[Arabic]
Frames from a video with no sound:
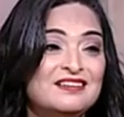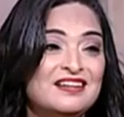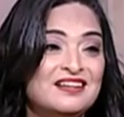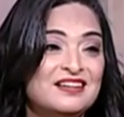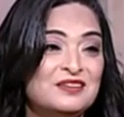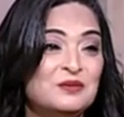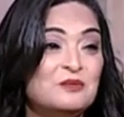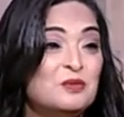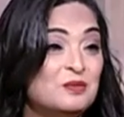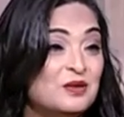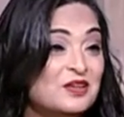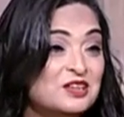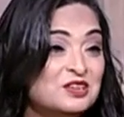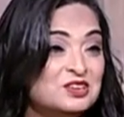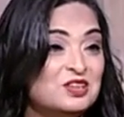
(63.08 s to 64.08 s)
يوم
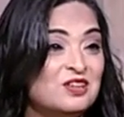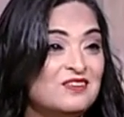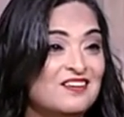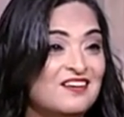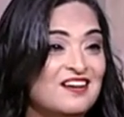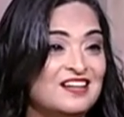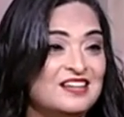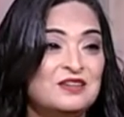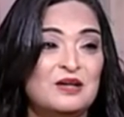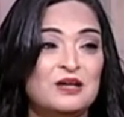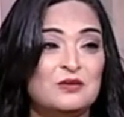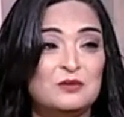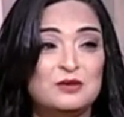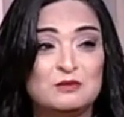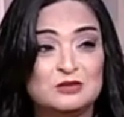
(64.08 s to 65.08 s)
مبارك ان شاء الله علينا
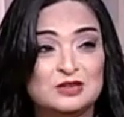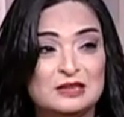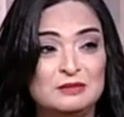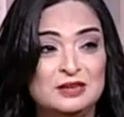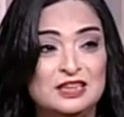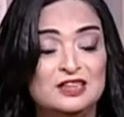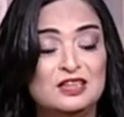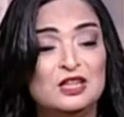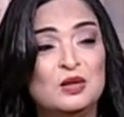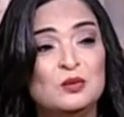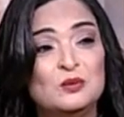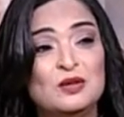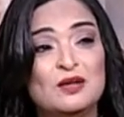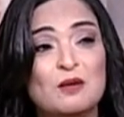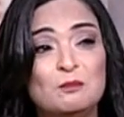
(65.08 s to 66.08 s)
على كل يا رب جميعا
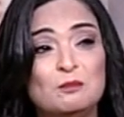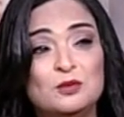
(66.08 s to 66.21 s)
يا رب